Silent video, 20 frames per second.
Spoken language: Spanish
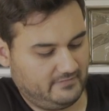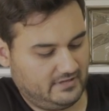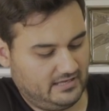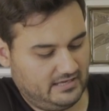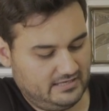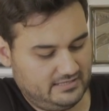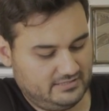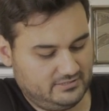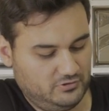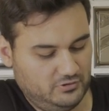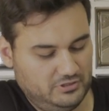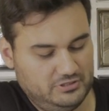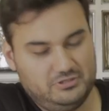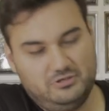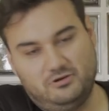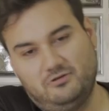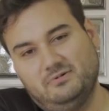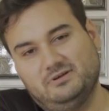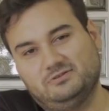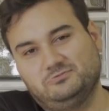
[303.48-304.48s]
que esto es
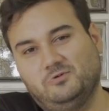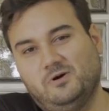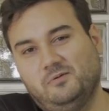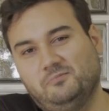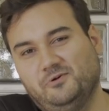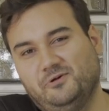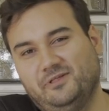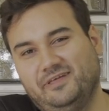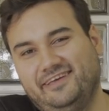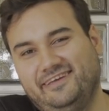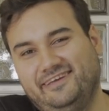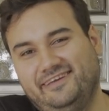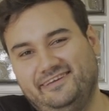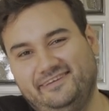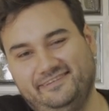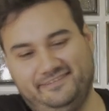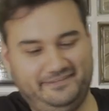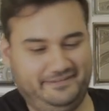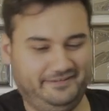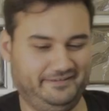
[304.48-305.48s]
lo más guapo
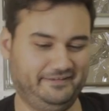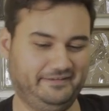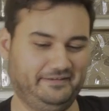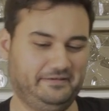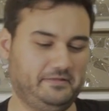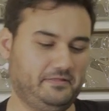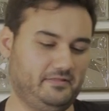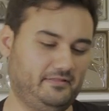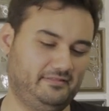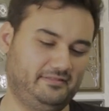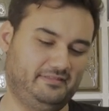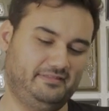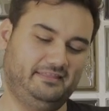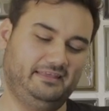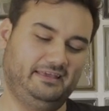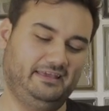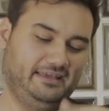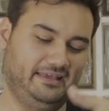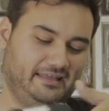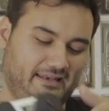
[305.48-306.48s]

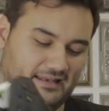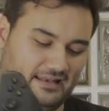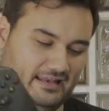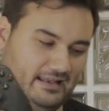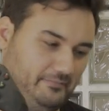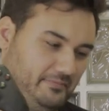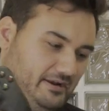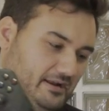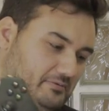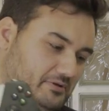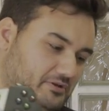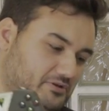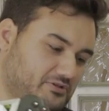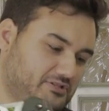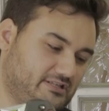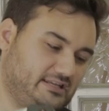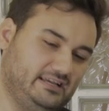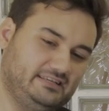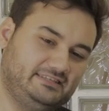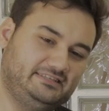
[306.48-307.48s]
de, la
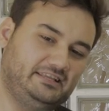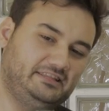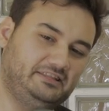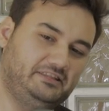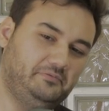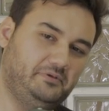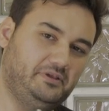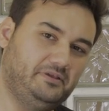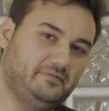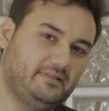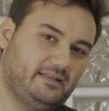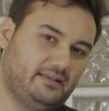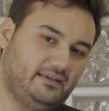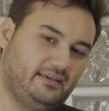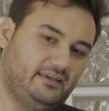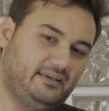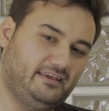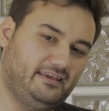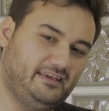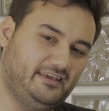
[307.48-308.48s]
maravillosa Ciel TV.
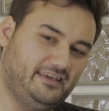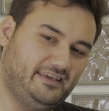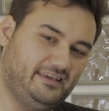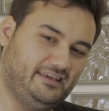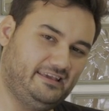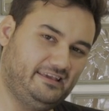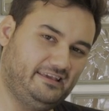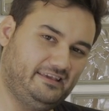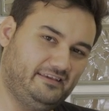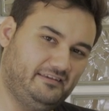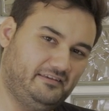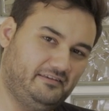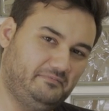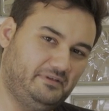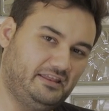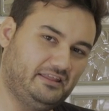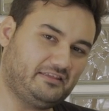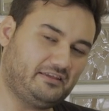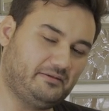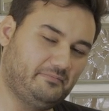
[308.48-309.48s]
Eh,
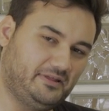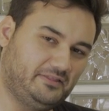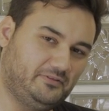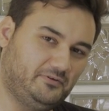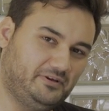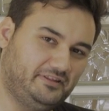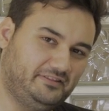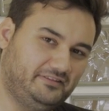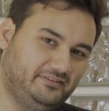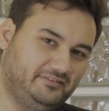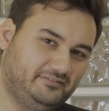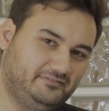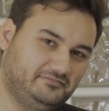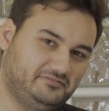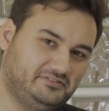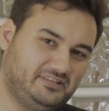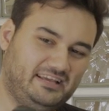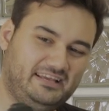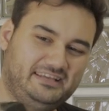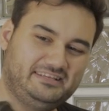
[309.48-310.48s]
mirad qué mando, gente.
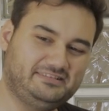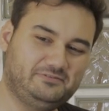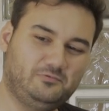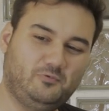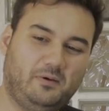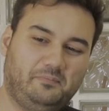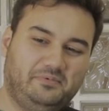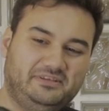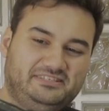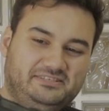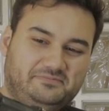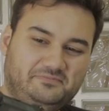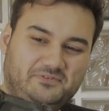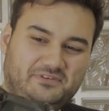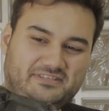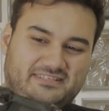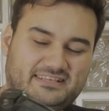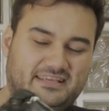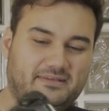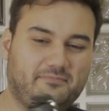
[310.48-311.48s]
O sea, es guapísimo,
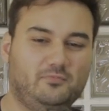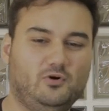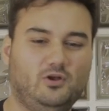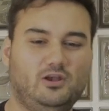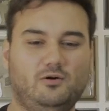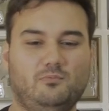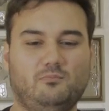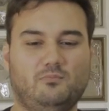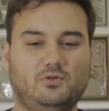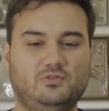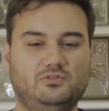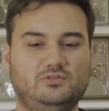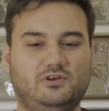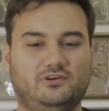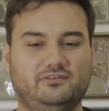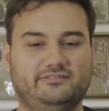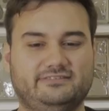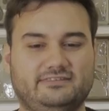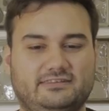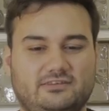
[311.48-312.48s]
es que mola un
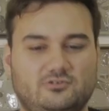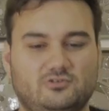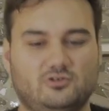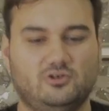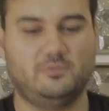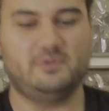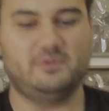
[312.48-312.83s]
montón. Os lo